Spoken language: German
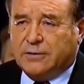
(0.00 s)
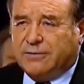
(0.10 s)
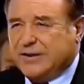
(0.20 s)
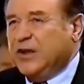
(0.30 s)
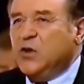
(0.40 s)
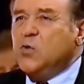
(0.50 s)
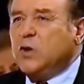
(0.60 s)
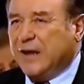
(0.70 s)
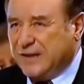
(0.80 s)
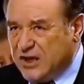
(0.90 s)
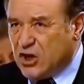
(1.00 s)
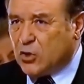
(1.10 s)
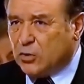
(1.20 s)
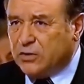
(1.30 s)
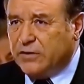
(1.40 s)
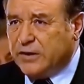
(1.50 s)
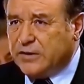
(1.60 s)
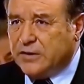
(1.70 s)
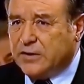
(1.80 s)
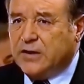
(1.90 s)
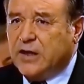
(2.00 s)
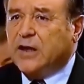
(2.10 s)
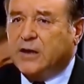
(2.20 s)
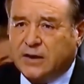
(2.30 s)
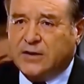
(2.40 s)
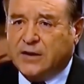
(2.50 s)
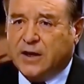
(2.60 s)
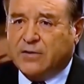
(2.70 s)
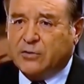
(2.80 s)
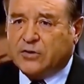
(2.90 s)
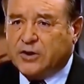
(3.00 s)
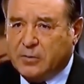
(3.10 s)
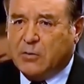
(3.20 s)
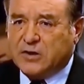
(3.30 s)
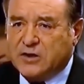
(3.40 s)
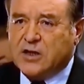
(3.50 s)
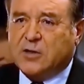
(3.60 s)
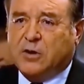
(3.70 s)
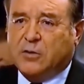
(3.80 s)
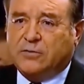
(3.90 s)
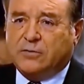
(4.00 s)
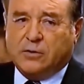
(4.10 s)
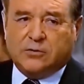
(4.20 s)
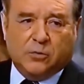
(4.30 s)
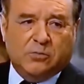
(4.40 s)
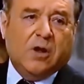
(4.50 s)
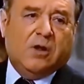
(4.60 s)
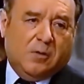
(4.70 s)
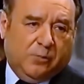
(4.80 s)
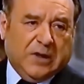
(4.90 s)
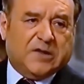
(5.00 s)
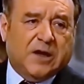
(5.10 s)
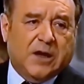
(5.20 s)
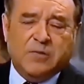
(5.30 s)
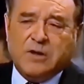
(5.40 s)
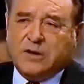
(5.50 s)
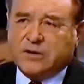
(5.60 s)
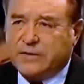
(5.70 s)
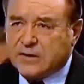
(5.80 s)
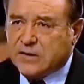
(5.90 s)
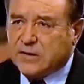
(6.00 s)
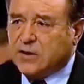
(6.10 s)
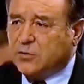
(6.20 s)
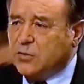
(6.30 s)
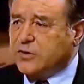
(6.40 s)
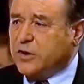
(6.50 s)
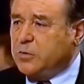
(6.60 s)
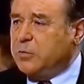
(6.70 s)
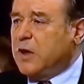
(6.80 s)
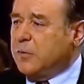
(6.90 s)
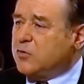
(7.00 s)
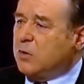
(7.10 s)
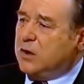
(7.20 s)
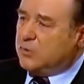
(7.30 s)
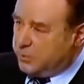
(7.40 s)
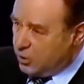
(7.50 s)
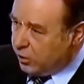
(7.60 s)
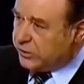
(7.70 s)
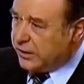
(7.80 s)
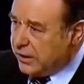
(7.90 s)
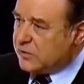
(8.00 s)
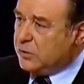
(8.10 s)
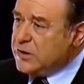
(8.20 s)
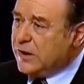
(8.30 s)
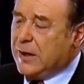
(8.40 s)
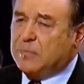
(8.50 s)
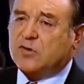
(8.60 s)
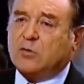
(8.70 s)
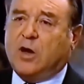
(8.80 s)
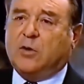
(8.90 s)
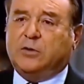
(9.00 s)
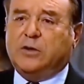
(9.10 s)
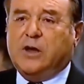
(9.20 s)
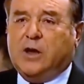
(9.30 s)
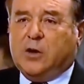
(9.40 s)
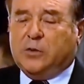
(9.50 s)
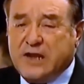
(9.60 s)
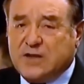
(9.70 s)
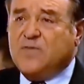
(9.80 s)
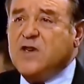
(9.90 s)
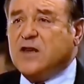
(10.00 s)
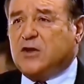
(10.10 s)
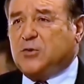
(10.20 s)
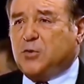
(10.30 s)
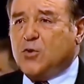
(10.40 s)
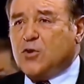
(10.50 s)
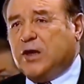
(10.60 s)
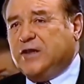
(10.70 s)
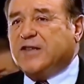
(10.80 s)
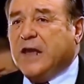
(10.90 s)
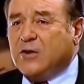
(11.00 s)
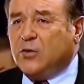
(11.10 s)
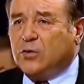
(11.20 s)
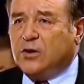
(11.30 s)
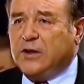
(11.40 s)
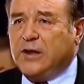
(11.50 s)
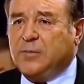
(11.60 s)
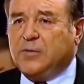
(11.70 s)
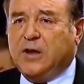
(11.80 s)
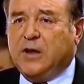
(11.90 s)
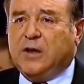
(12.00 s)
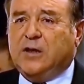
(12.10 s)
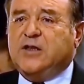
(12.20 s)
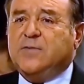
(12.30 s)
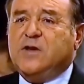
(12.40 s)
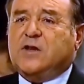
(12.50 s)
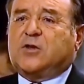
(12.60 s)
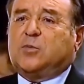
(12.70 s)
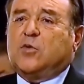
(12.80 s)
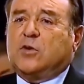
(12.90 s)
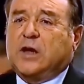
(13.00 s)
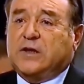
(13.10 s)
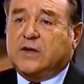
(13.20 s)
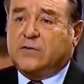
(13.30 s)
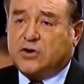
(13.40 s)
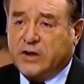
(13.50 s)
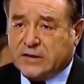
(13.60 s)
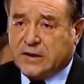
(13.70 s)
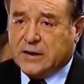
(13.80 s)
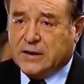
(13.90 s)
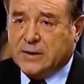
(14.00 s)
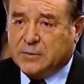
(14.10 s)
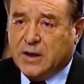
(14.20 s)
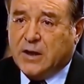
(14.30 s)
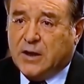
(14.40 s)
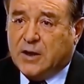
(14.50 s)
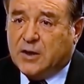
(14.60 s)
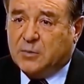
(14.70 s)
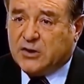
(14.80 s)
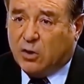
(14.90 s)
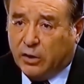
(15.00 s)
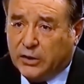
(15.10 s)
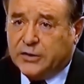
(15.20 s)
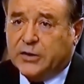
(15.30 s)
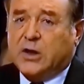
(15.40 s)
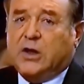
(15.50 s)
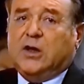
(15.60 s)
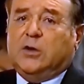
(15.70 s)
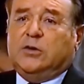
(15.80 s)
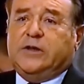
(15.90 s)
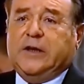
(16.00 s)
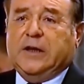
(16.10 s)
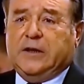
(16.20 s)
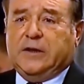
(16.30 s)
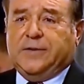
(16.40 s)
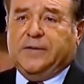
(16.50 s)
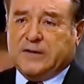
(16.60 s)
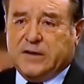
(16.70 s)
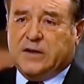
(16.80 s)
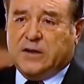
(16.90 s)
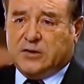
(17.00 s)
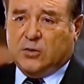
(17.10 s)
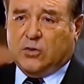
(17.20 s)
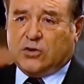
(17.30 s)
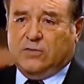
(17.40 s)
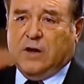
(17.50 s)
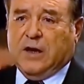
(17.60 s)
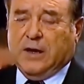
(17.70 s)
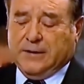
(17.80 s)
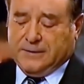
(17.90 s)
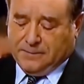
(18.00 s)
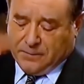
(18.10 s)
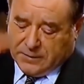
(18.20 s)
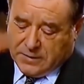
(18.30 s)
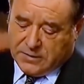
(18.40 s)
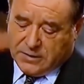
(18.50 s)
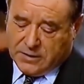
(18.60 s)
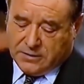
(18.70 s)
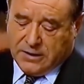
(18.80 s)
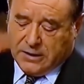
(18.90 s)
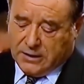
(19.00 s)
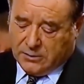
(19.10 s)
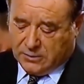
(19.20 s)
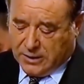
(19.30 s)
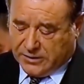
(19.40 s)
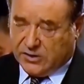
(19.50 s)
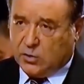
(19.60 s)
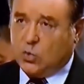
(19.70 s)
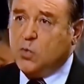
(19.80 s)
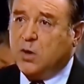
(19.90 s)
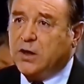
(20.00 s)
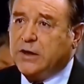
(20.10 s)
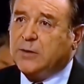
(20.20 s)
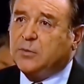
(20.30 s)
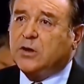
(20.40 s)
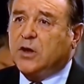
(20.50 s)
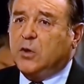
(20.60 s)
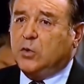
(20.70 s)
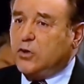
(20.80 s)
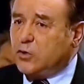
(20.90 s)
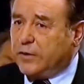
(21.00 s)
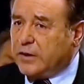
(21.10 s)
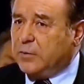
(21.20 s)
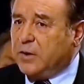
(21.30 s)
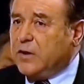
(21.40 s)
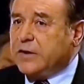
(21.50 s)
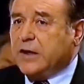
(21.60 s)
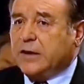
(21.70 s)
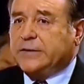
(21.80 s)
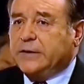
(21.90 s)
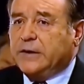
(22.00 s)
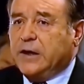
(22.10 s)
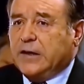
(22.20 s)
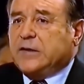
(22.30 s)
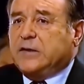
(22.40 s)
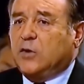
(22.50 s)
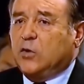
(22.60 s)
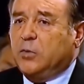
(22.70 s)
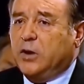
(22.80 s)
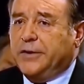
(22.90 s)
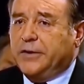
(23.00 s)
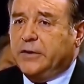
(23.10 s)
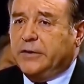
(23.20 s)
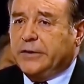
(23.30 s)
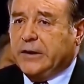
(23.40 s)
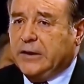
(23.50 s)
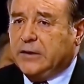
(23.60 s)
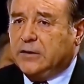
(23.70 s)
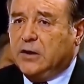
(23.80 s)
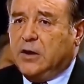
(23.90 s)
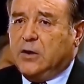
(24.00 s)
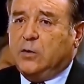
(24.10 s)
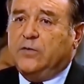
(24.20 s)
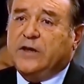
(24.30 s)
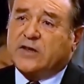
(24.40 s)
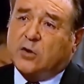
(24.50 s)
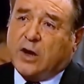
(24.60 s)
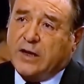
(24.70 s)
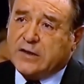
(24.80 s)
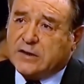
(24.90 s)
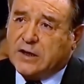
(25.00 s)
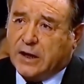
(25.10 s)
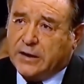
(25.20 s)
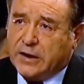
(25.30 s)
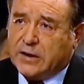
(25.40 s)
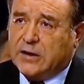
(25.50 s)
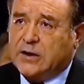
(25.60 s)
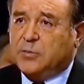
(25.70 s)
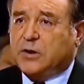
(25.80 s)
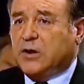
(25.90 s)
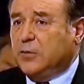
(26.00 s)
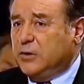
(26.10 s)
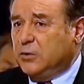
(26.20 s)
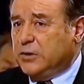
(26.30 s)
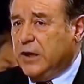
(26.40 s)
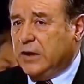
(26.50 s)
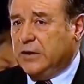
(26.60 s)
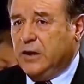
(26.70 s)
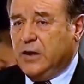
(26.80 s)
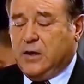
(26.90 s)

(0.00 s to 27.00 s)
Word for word: was ja die Lüge an sich schon gewesen ist, denn jeder in der DDR wusste, die Mauer ist nicht gebaut worden, um Panzerarmeen des Westens der Bundesrepublik abzuhalten, sondern um die Leute daran zu hindern, abzuhauen. Und diesem Widerspruch hat die Sendung gelebt, in diesem Widerspruch hat er von Schnitzler gelebt äh, bis heute. Und ich denke, das ist die historische Wahrheit. Diese Idee hat sich überlebt. Und insofern kann man, wie gesagt, äh, gelassen darüber äh, reden. Und wenn es noch einzelne Anhänger gibt, dann kann man nur sagen,